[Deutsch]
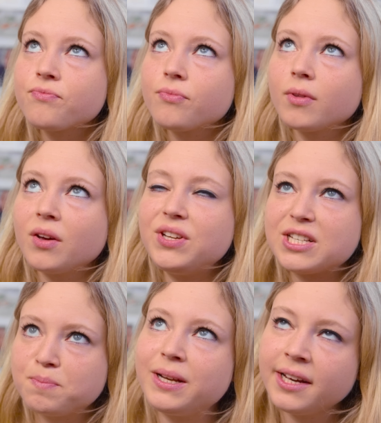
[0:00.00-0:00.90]
mm, wie
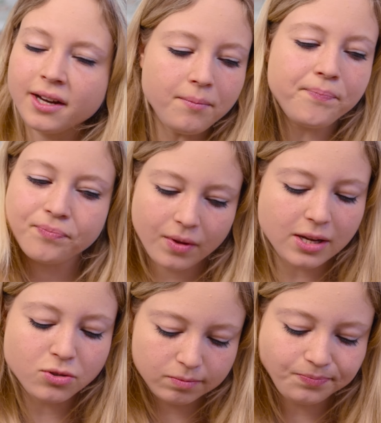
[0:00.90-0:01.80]
das billige.
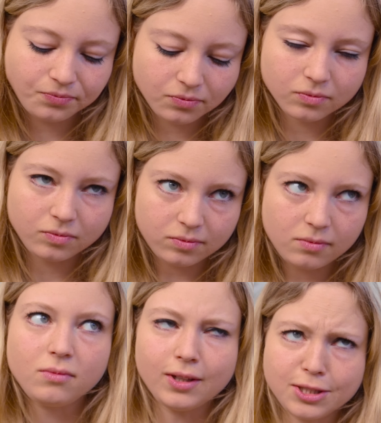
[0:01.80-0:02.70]
Also,
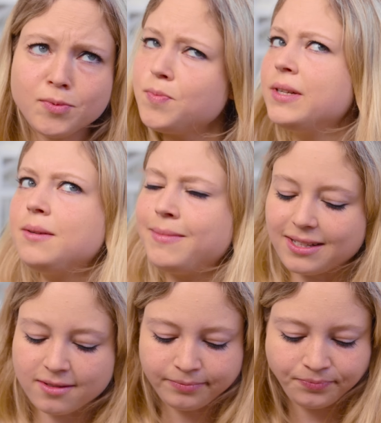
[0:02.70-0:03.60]
das muss man ihm
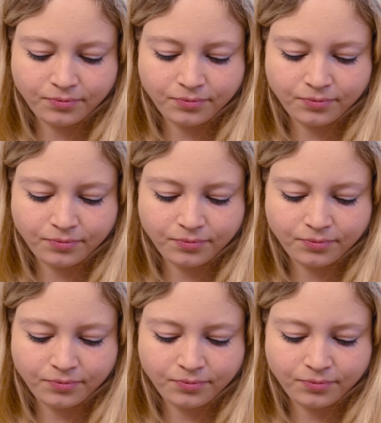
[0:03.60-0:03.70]
lassen.